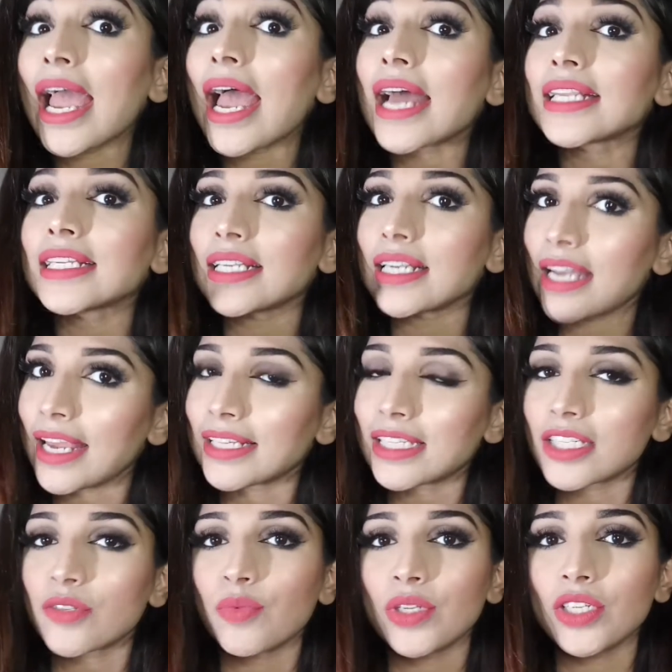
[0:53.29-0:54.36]
एंड
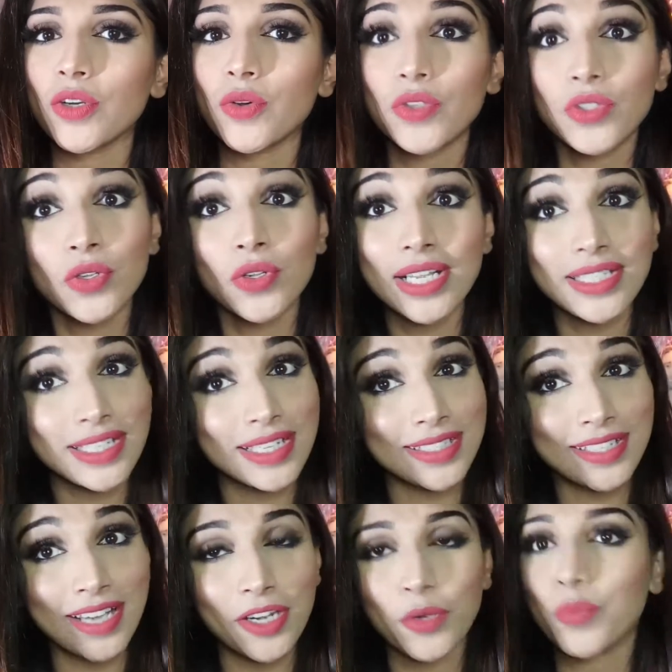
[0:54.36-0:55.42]
लाइक दिस वीडियो सो लेट्स
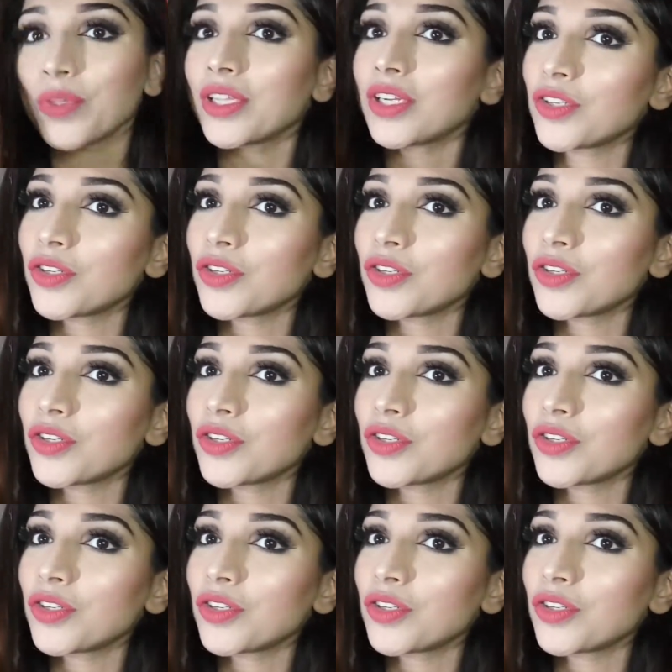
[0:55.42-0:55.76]
गेट स्टार्ट विद द